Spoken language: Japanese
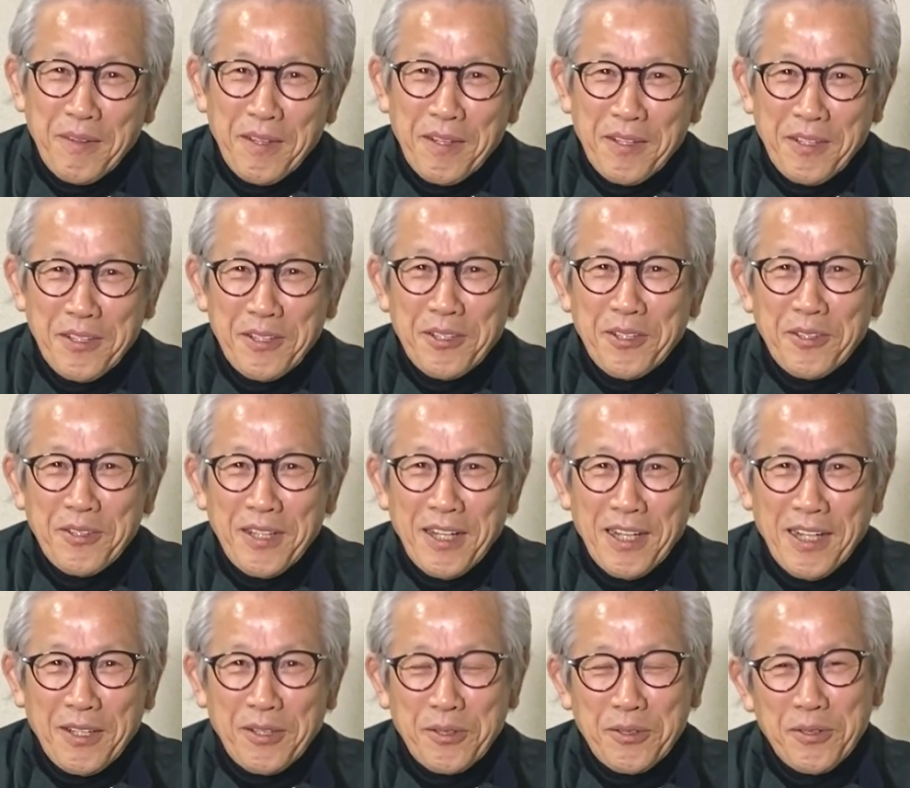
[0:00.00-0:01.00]
いうよう
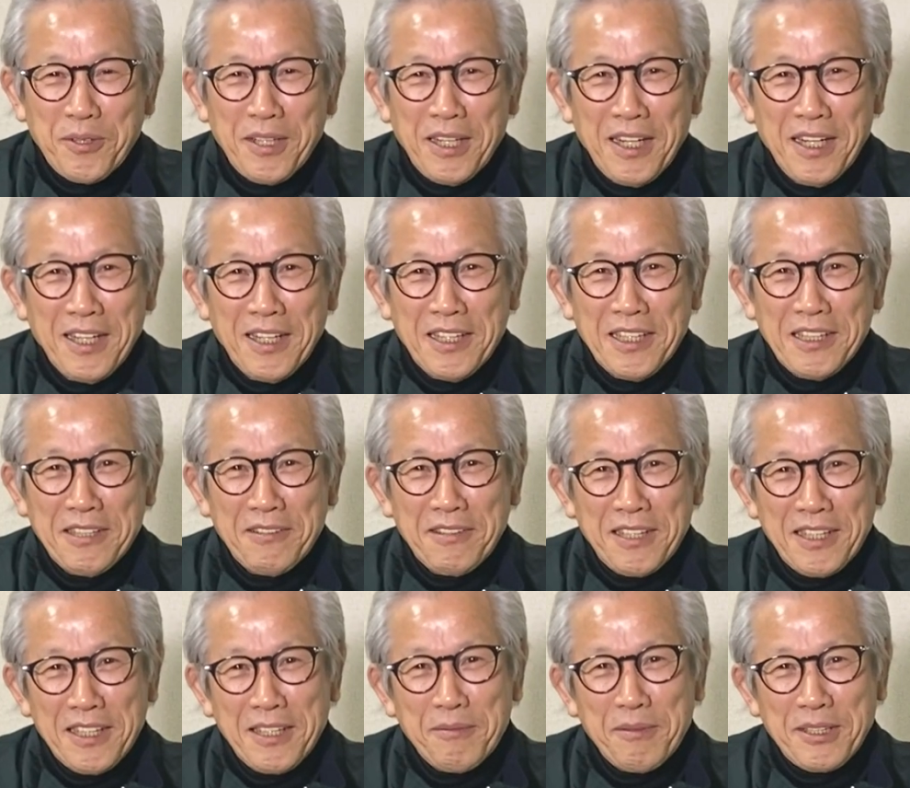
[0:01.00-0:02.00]
なことは言
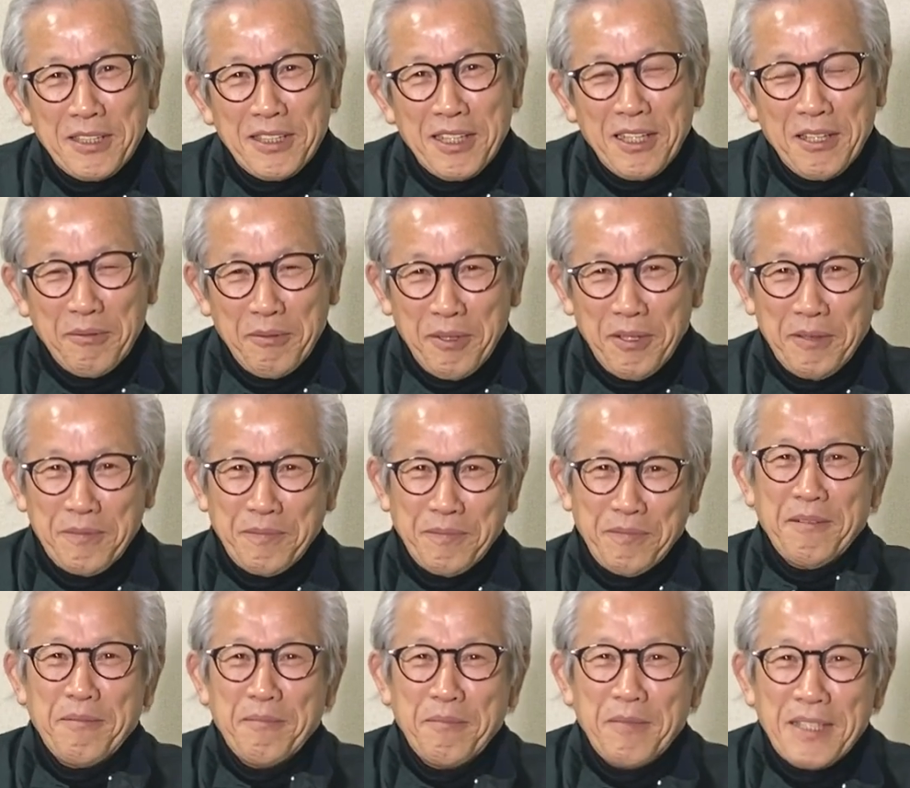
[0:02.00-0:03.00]
われてますけども、
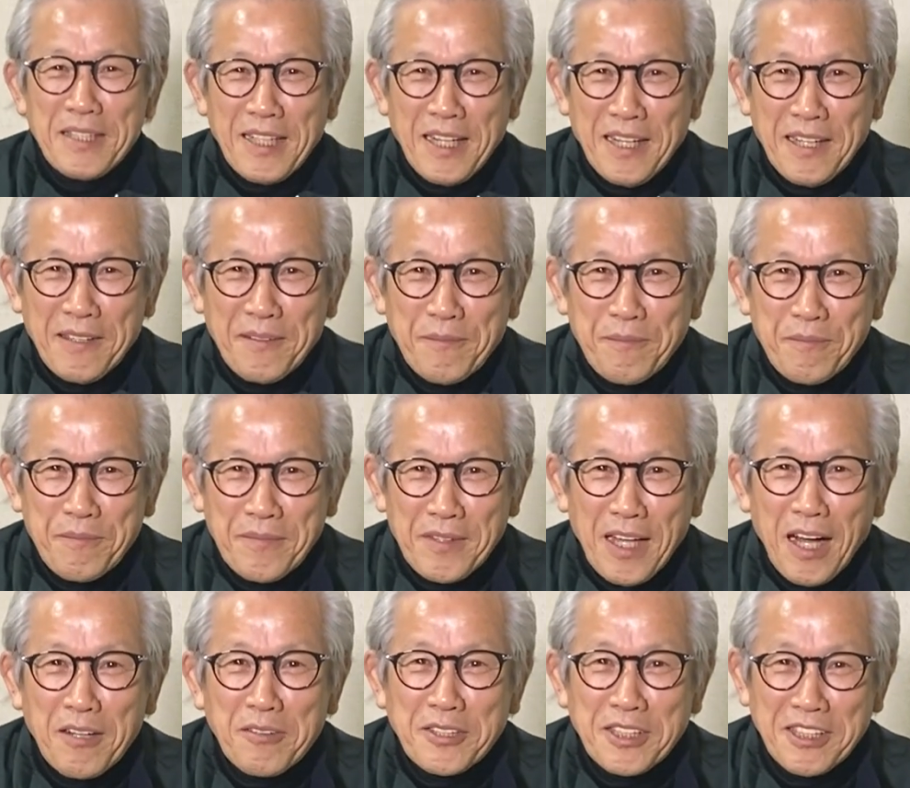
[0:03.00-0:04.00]
まだ
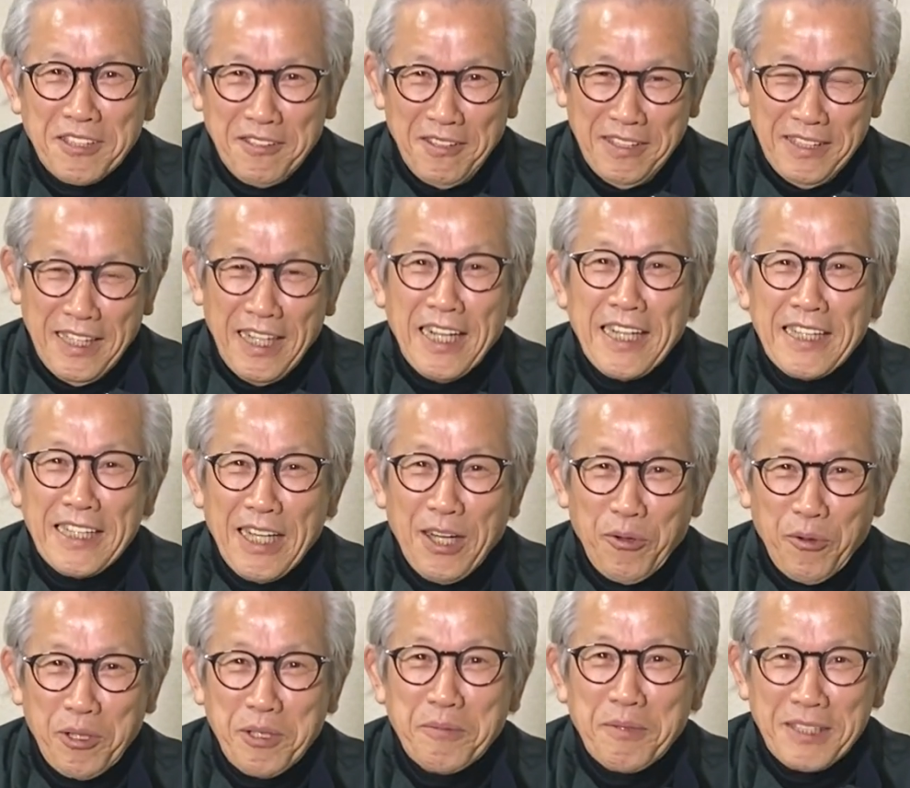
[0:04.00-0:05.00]
田口は投げて
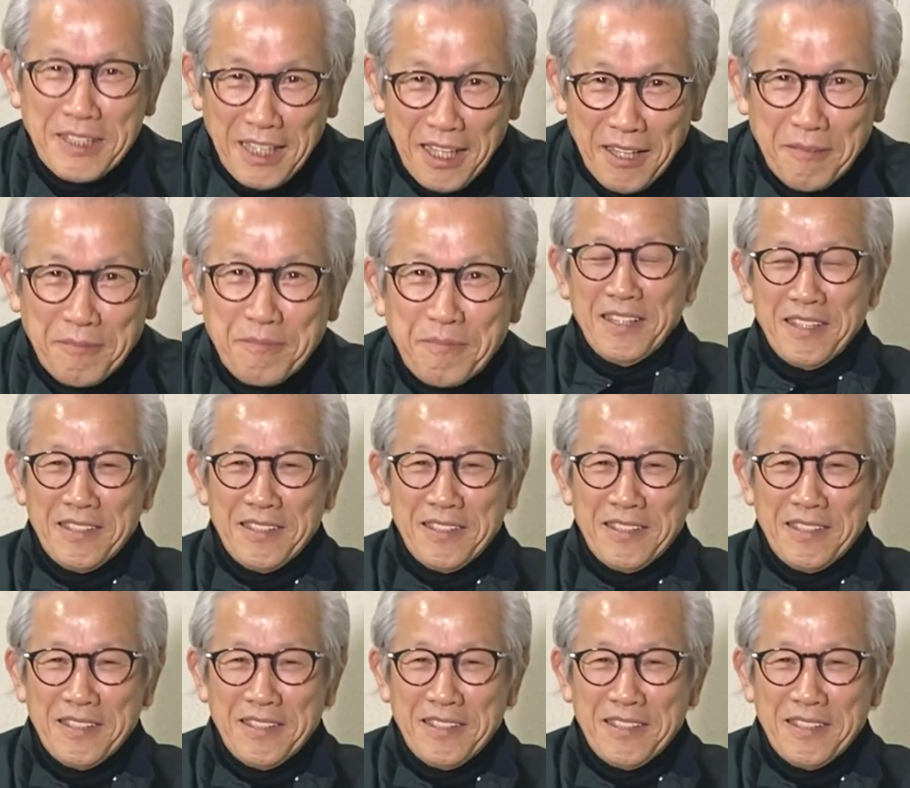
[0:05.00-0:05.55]
おりません。